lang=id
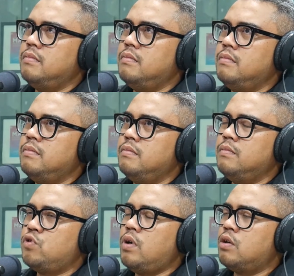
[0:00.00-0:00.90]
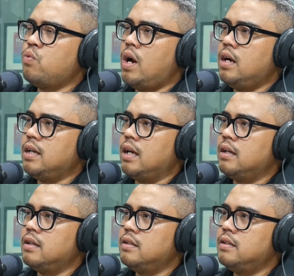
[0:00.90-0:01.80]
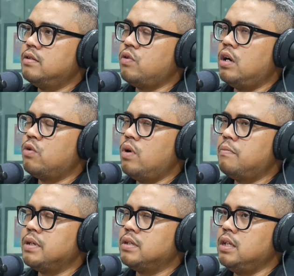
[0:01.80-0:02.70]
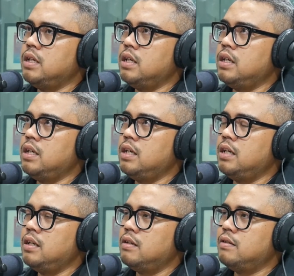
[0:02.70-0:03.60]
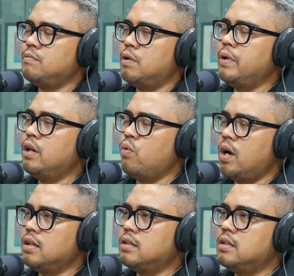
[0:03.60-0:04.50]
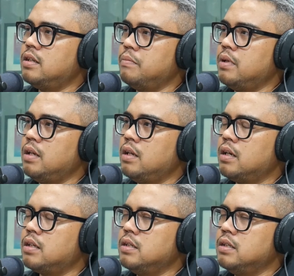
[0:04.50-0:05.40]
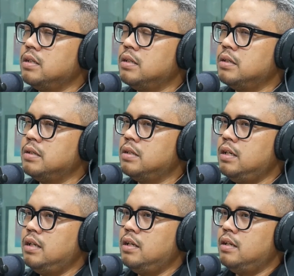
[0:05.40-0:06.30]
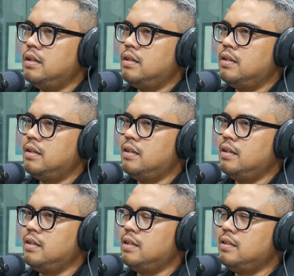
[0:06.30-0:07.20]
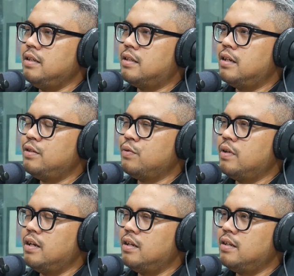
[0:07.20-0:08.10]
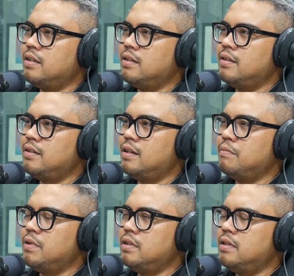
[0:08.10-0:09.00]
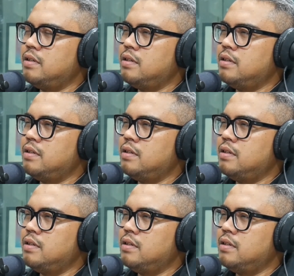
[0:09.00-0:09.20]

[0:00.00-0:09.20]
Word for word: Hmm, soal ruang ya, uh soal ruang pasti lebih luas, lebih enak. Uh, di digital juga lebih